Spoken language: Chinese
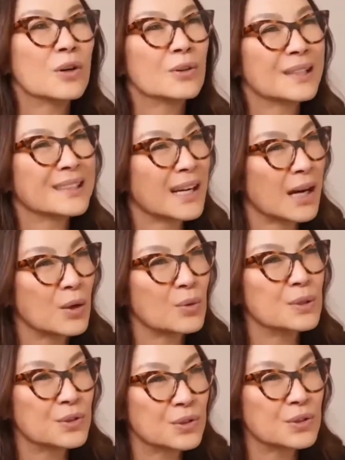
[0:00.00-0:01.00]
今年六十
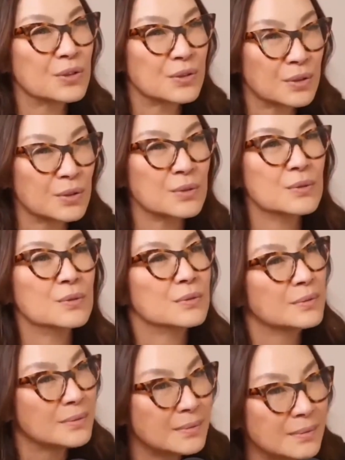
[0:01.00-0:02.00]
一岁的影后杨
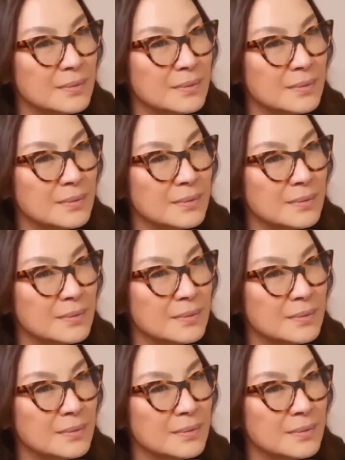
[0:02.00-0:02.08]
紫琼，